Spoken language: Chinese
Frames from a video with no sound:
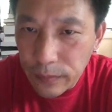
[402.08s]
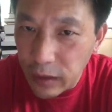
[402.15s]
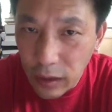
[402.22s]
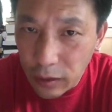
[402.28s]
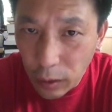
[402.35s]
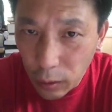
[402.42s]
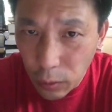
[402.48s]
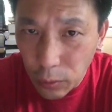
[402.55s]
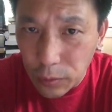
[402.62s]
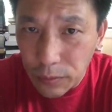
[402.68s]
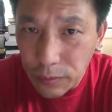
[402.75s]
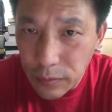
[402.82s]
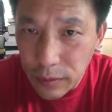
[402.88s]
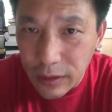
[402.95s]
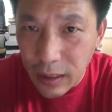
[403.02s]
这条
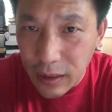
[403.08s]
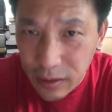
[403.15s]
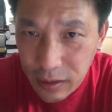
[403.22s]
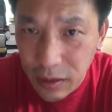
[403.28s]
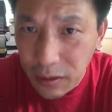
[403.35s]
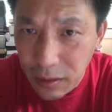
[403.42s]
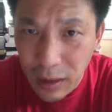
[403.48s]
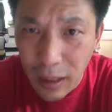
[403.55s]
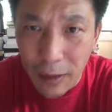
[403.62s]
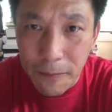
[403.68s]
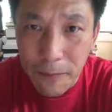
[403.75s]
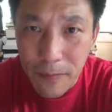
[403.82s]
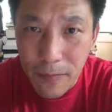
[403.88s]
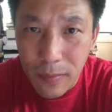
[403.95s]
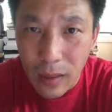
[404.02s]
路在今
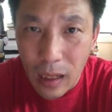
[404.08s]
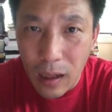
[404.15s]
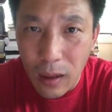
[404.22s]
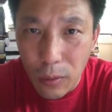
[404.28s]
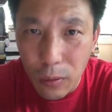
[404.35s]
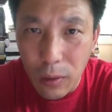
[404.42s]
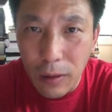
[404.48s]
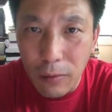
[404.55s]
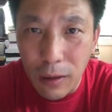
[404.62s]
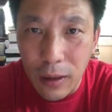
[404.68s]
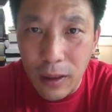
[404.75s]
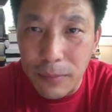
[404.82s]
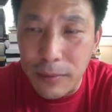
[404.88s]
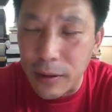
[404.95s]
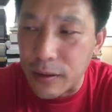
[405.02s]
天啊，互联
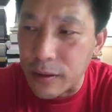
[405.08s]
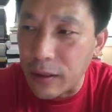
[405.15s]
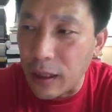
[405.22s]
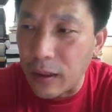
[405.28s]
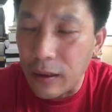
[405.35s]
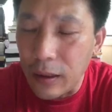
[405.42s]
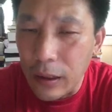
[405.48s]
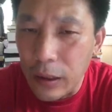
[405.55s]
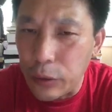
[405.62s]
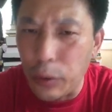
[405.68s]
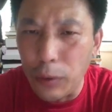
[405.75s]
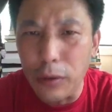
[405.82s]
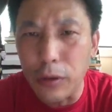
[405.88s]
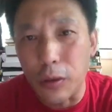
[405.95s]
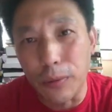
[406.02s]
网革命时代
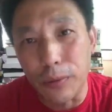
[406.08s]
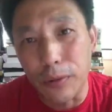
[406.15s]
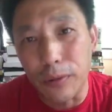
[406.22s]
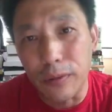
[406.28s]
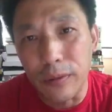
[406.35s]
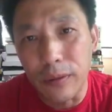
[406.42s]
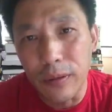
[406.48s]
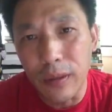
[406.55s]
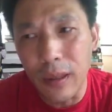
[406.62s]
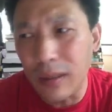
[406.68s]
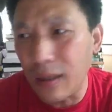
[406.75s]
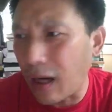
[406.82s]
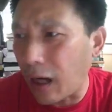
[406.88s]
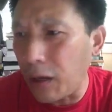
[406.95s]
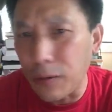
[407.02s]
绝对走不通啊。
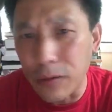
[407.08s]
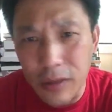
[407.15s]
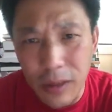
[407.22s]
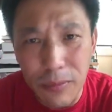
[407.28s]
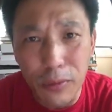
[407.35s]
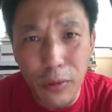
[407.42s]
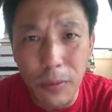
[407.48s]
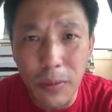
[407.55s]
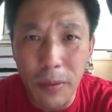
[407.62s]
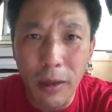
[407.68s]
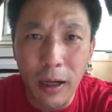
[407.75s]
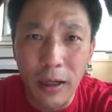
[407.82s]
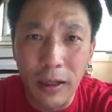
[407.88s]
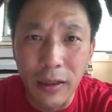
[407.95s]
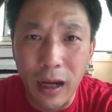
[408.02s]
那还有这么多明
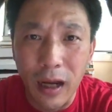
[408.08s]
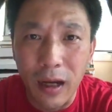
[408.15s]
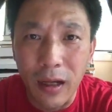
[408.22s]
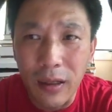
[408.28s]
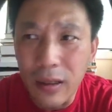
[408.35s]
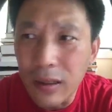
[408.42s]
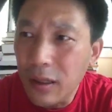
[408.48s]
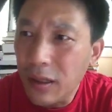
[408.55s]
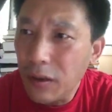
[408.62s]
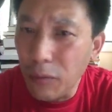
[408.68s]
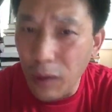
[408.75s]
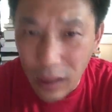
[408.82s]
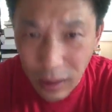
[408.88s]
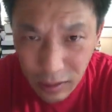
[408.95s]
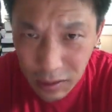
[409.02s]
白人呢。
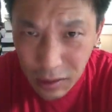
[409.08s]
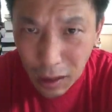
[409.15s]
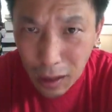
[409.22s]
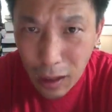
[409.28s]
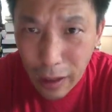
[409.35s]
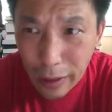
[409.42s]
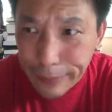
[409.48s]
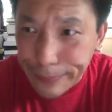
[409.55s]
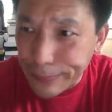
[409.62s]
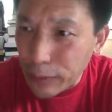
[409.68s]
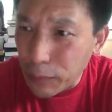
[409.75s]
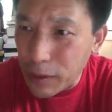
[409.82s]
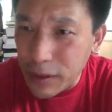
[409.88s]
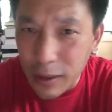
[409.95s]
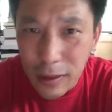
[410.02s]
我跟你讲啊，
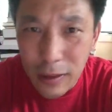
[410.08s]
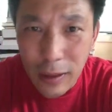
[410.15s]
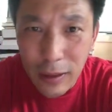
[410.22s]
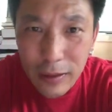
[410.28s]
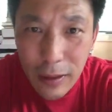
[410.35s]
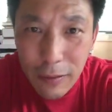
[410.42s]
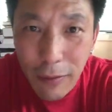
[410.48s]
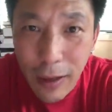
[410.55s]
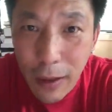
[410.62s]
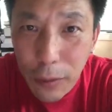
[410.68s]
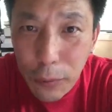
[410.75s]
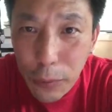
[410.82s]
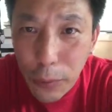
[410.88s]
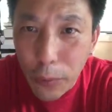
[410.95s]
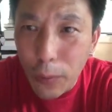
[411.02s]
我这几天在外
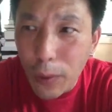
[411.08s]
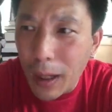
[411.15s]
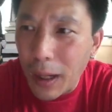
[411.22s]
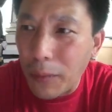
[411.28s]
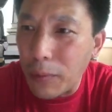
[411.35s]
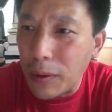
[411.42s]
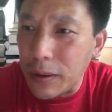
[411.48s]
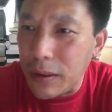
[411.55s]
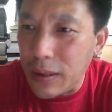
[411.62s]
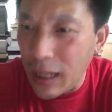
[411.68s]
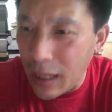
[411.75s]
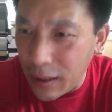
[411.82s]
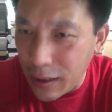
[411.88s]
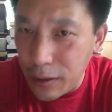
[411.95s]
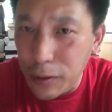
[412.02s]
旅游啊，我
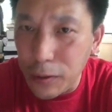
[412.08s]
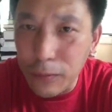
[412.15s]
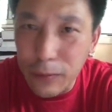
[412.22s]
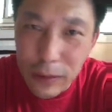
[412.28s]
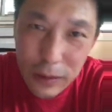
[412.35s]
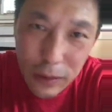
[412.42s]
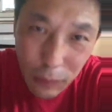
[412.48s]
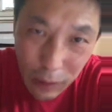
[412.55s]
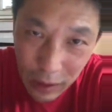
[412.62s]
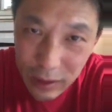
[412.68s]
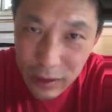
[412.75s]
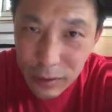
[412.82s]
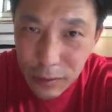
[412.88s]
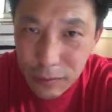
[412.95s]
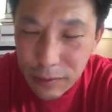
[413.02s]
见人就问一些我
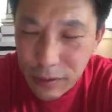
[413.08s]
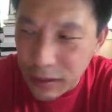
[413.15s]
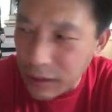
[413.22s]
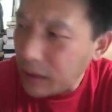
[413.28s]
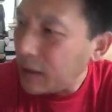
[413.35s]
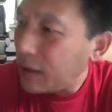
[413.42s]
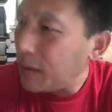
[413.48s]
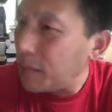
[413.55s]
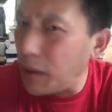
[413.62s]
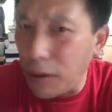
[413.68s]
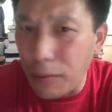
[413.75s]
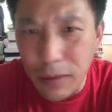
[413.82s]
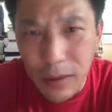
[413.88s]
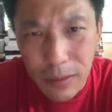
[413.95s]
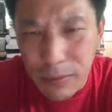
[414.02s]
感兴趣的问题。
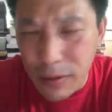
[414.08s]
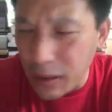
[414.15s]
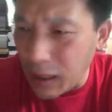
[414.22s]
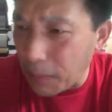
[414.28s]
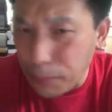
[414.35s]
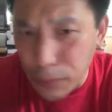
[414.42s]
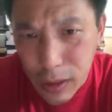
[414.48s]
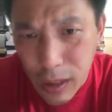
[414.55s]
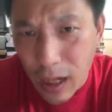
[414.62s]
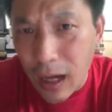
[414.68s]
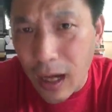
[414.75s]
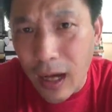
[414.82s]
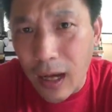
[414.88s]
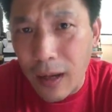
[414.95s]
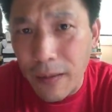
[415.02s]
美国人民啊不
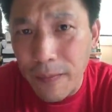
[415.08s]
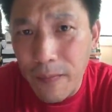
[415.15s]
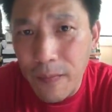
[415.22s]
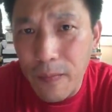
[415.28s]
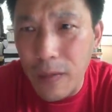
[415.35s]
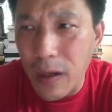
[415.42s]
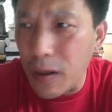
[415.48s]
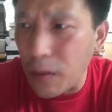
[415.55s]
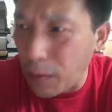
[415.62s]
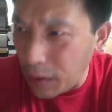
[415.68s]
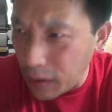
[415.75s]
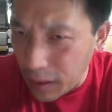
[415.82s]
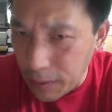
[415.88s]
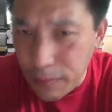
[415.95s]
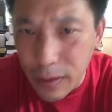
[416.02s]
傻，美
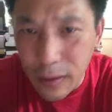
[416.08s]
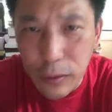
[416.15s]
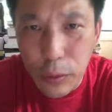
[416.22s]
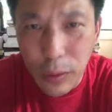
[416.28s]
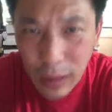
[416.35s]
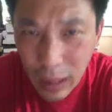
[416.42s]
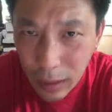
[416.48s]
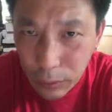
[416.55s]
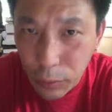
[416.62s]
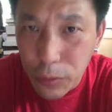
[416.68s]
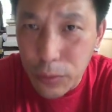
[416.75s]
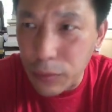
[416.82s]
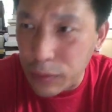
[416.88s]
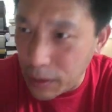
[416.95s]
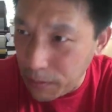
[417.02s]
国人民绝大
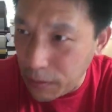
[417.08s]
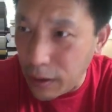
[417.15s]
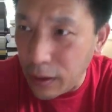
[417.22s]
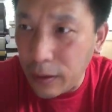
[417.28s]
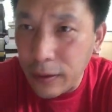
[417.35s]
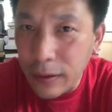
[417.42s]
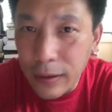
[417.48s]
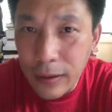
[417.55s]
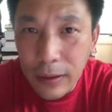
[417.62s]
多数人民，